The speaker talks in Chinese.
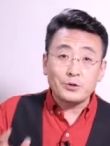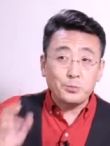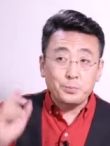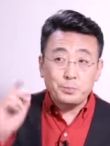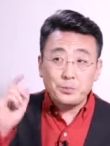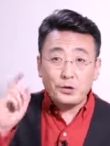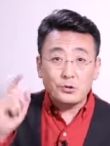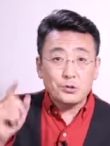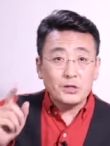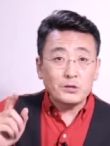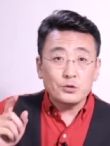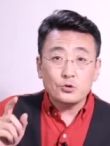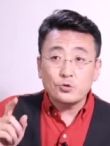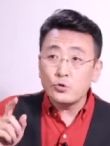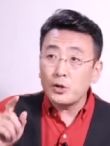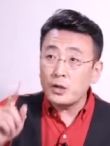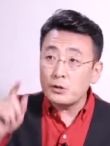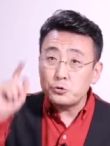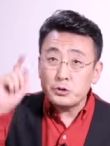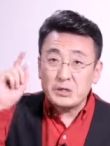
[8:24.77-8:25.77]
就表现
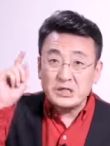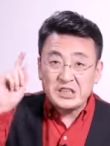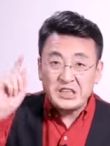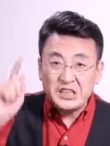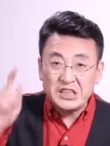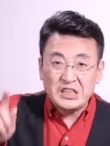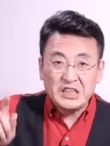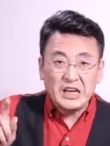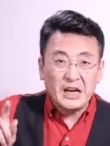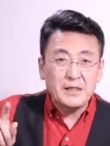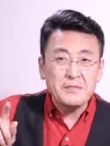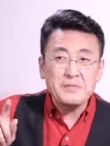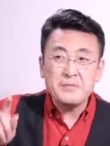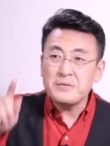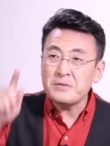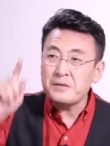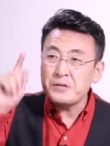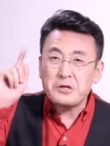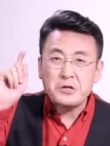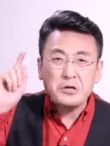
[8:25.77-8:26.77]
出啊对钱
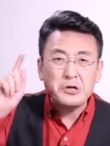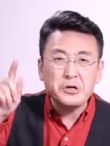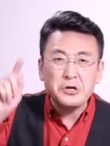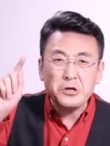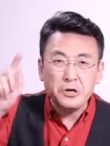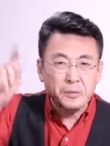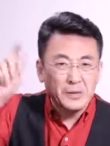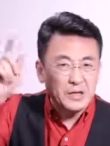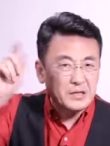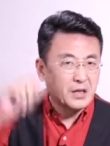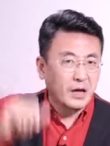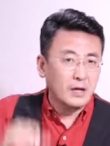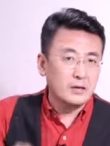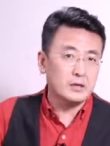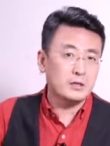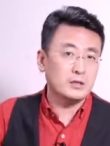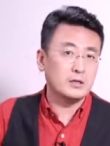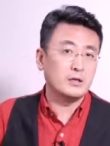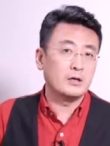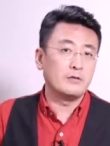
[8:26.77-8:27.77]
特别大
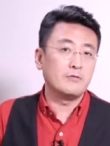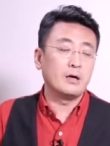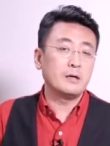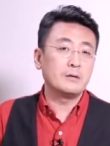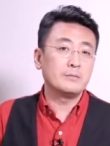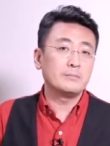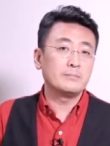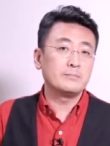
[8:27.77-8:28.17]
的渴望，